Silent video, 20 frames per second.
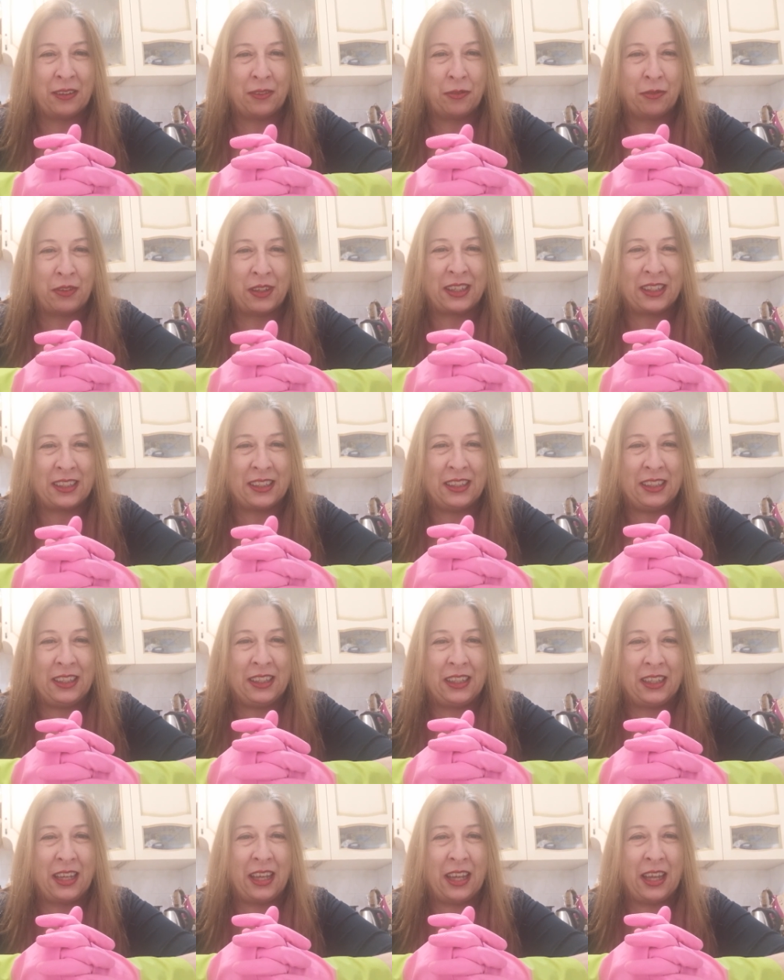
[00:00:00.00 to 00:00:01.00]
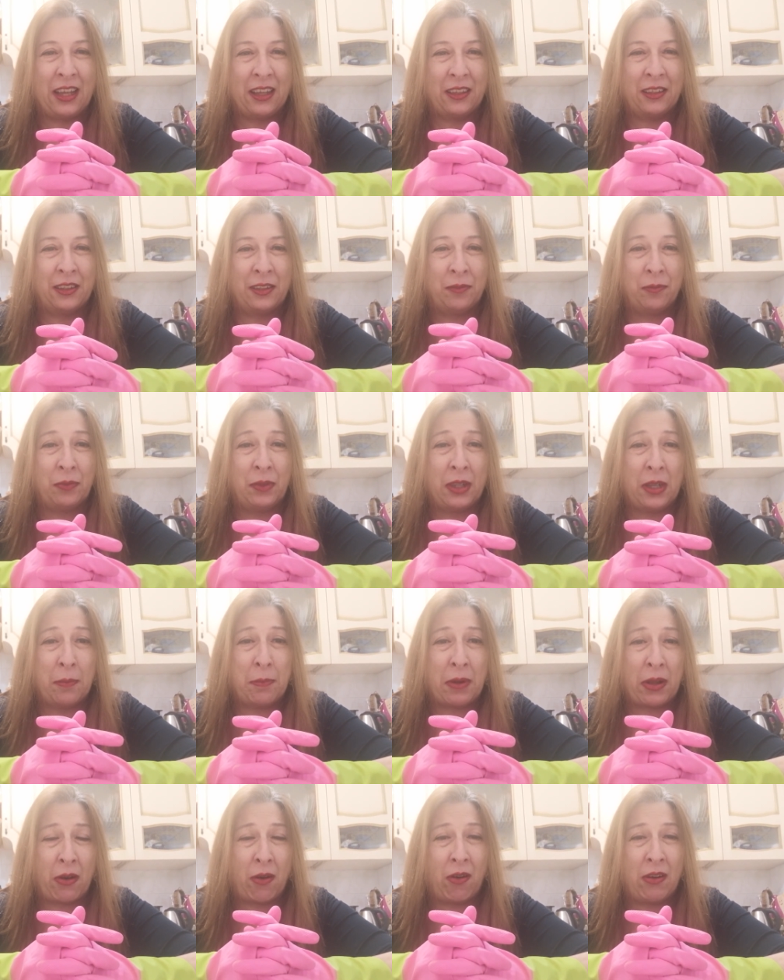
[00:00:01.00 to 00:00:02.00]
eh, far sì che eh, le
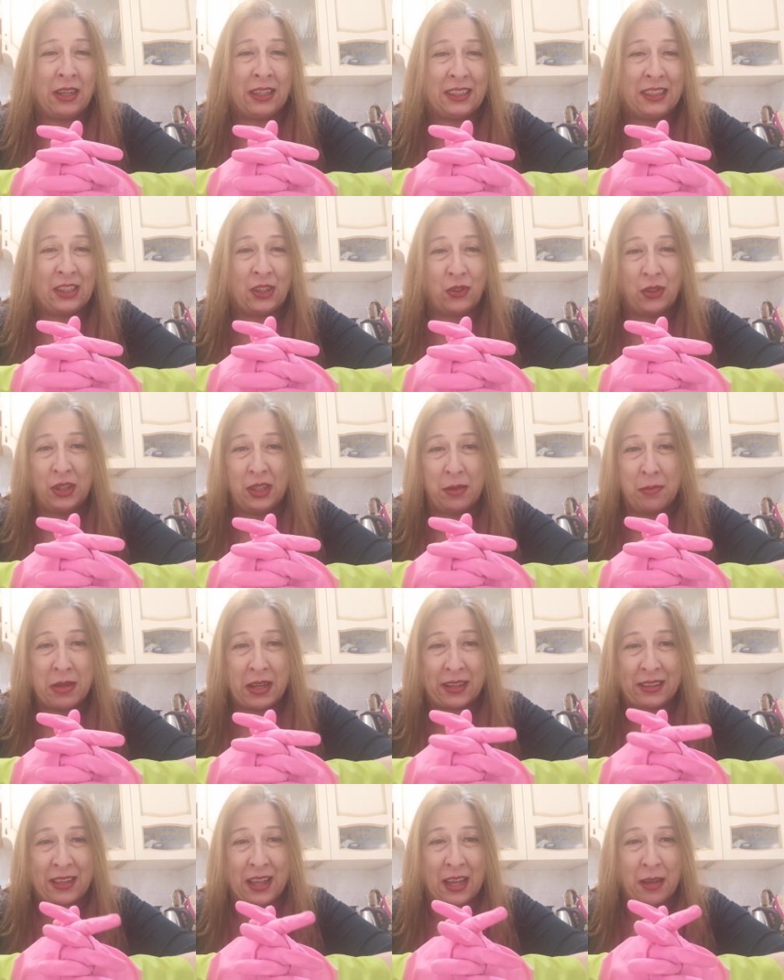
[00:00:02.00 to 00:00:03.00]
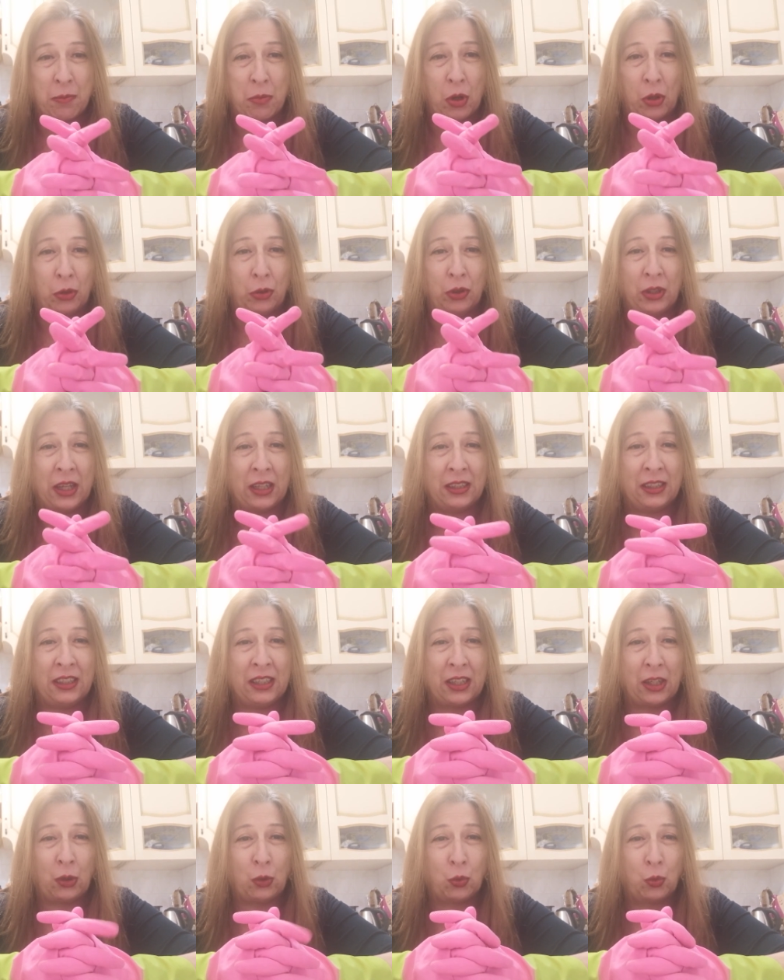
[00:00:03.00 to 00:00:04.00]
parole siano in libertà, in modo da
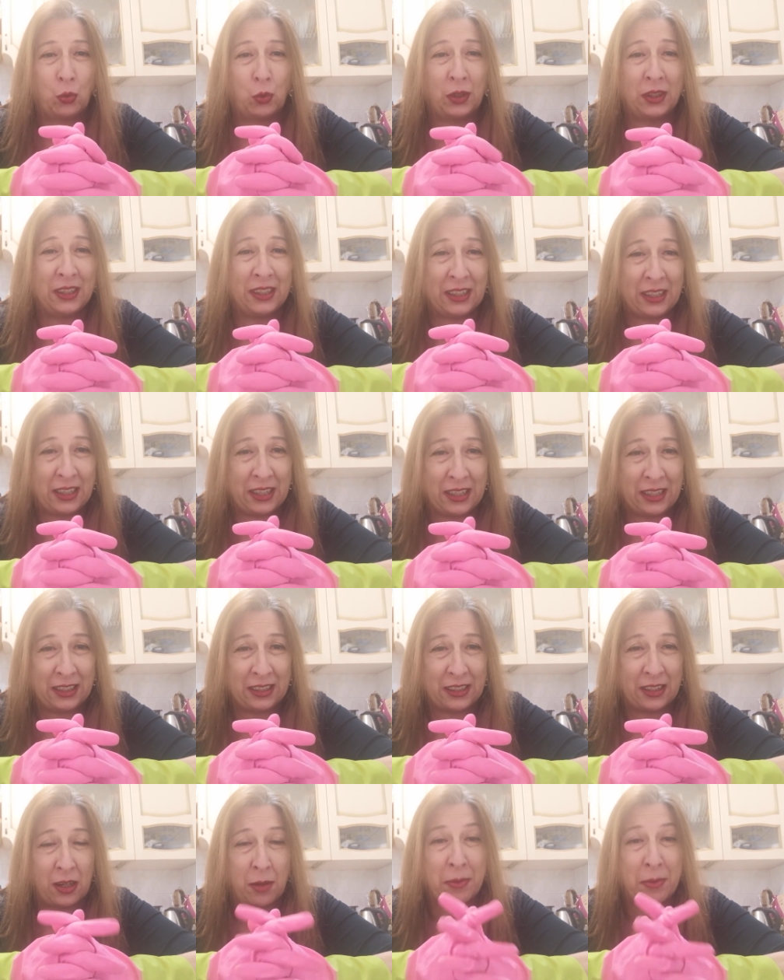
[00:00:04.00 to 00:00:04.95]
dire tutto e dire niente.